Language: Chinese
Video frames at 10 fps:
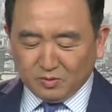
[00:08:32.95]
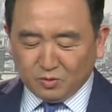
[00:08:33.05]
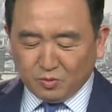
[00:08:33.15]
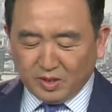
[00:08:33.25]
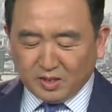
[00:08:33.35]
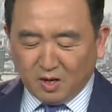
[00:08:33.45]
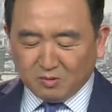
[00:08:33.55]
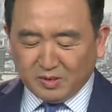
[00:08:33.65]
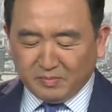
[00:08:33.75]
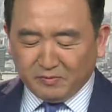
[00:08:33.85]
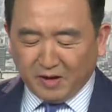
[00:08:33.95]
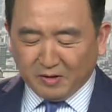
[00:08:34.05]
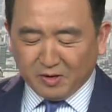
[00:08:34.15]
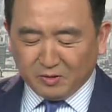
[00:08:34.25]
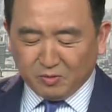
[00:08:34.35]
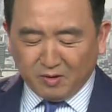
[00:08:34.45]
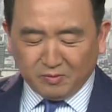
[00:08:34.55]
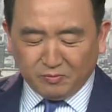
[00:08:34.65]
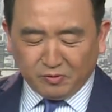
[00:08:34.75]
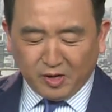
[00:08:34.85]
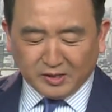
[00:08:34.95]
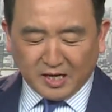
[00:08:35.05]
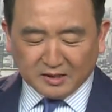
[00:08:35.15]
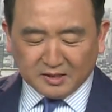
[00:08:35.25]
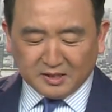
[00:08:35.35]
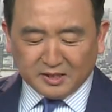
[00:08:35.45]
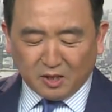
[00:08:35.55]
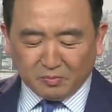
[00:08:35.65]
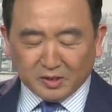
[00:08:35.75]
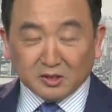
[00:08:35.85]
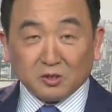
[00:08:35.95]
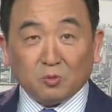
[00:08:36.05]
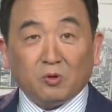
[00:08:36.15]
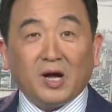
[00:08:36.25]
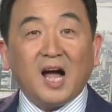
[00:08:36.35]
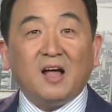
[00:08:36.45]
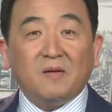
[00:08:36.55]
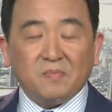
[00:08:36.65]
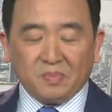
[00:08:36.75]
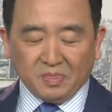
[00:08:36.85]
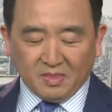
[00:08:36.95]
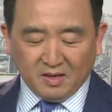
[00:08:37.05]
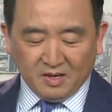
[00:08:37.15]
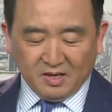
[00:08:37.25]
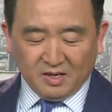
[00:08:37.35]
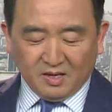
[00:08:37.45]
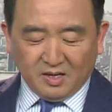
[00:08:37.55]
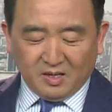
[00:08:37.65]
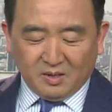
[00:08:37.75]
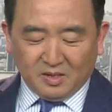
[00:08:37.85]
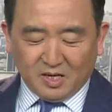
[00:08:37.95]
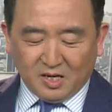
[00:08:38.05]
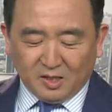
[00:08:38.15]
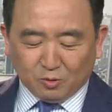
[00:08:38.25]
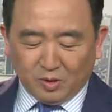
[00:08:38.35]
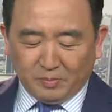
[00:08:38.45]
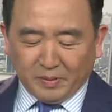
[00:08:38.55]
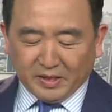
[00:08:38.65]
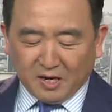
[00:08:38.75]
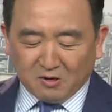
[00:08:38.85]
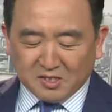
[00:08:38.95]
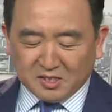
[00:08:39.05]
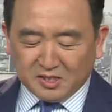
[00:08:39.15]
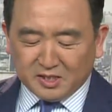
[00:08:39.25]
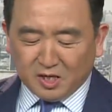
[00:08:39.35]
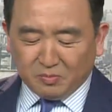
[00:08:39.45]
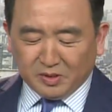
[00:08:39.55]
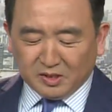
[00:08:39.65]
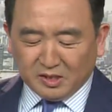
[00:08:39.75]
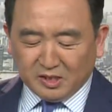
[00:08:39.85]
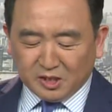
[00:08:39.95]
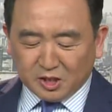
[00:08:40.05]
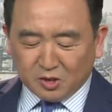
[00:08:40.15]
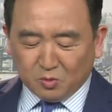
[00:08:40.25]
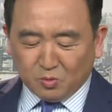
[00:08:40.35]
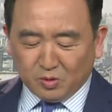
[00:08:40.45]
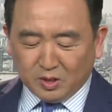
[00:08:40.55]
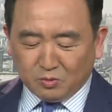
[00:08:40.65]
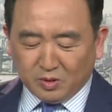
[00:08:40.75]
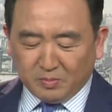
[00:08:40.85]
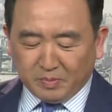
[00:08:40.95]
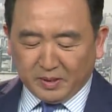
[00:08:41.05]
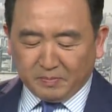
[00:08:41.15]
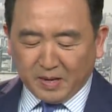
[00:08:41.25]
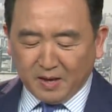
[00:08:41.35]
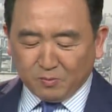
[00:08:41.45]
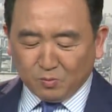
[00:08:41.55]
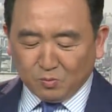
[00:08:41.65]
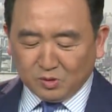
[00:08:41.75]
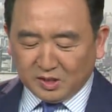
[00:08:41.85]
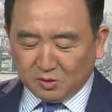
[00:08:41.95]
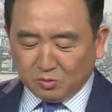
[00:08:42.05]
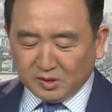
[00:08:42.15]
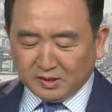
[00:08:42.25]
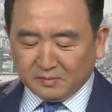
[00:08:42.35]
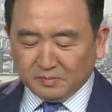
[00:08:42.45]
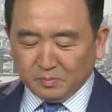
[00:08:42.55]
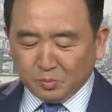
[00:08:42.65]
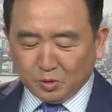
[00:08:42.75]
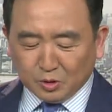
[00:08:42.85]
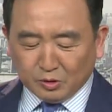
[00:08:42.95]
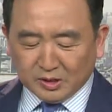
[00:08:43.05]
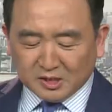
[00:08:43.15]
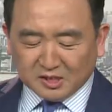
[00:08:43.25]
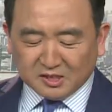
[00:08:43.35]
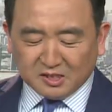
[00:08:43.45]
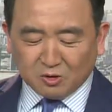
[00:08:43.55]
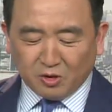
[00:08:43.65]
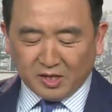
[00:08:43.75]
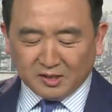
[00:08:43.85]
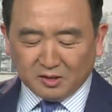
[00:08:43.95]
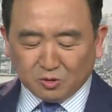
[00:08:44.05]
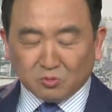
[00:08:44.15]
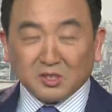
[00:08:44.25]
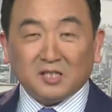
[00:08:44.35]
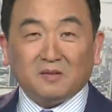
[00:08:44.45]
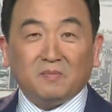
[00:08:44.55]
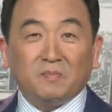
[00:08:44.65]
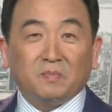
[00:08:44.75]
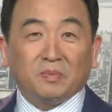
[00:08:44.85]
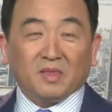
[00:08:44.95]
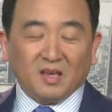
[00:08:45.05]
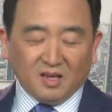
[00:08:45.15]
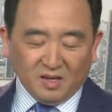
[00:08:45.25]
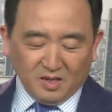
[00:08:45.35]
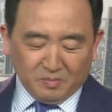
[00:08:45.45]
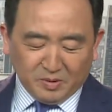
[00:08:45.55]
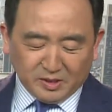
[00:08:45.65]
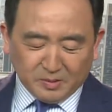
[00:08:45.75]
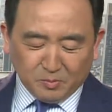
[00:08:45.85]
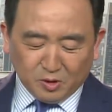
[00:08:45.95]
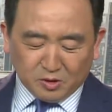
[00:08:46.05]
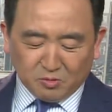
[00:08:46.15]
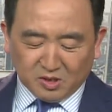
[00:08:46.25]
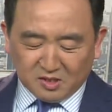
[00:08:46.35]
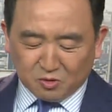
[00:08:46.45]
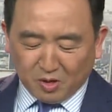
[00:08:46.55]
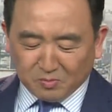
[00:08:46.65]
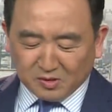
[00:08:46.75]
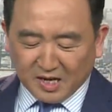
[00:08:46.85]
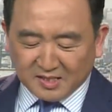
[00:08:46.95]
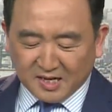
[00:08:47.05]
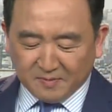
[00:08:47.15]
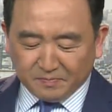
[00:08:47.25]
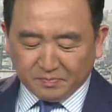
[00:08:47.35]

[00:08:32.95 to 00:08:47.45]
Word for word: 最高人民法院原副院长奚晓明受贿案，呃，对被告人奚晓明以受贿罪被判无期徒刑，剥夺政治权利终身，并且没收个人全部财产。